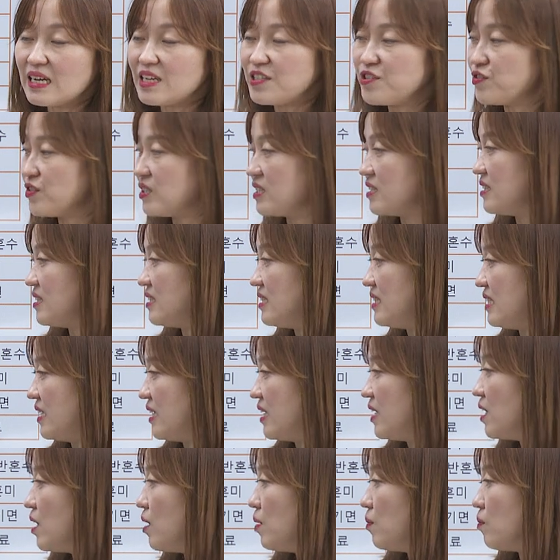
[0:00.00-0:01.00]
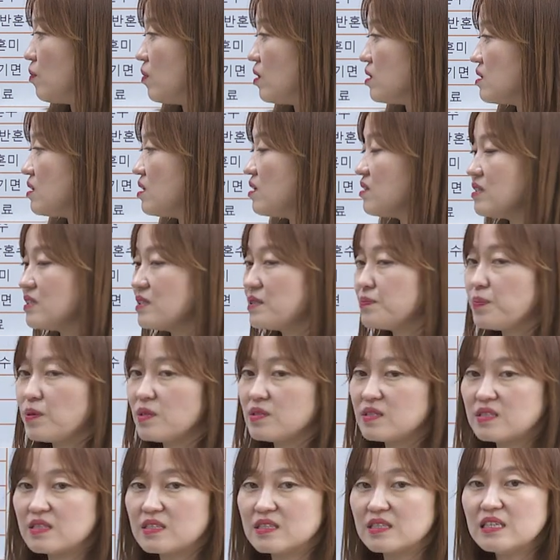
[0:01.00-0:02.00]
할 수 있는지, motor
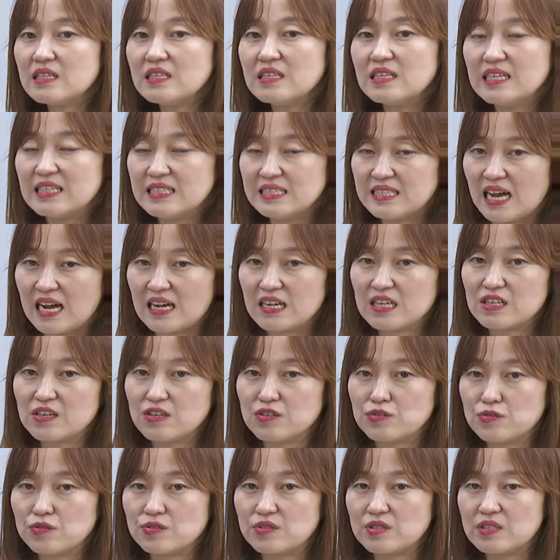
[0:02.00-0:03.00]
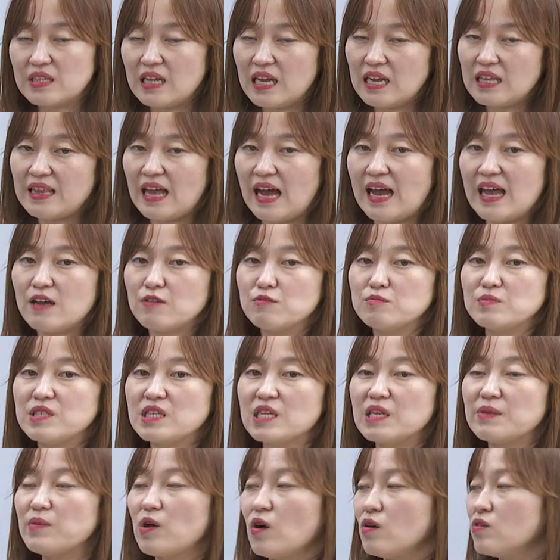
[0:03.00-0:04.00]
response는 자극을 줬을 때 나의
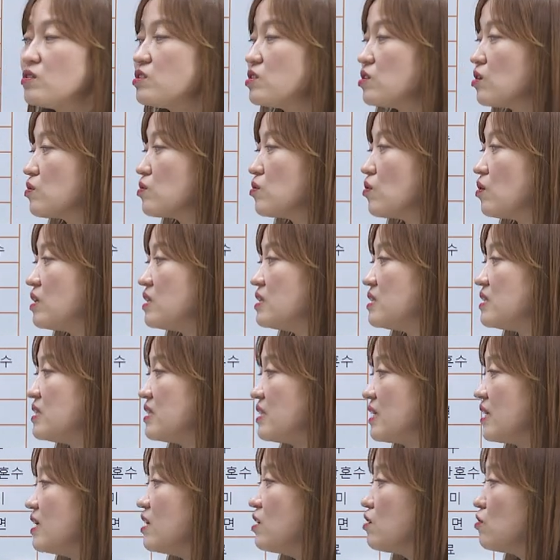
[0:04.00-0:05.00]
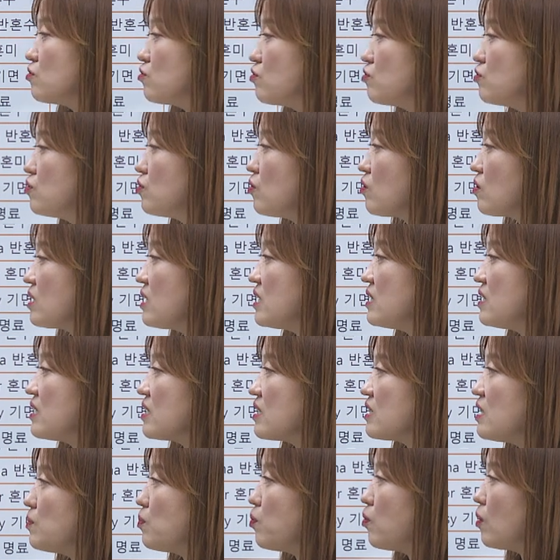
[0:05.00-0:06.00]
움직임이 어느 정도인지, 운동
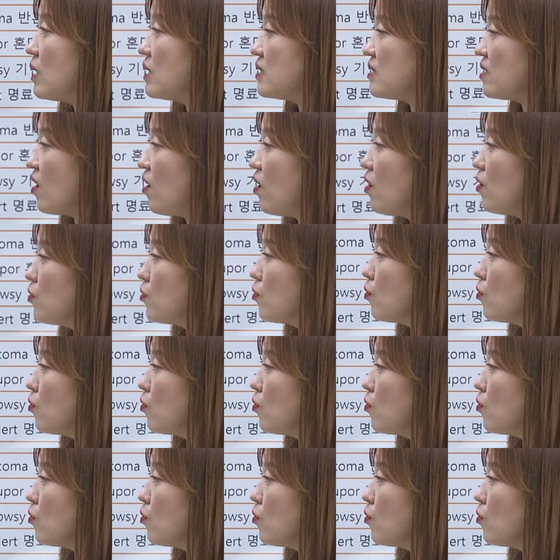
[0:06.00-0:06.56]
기능을 보아서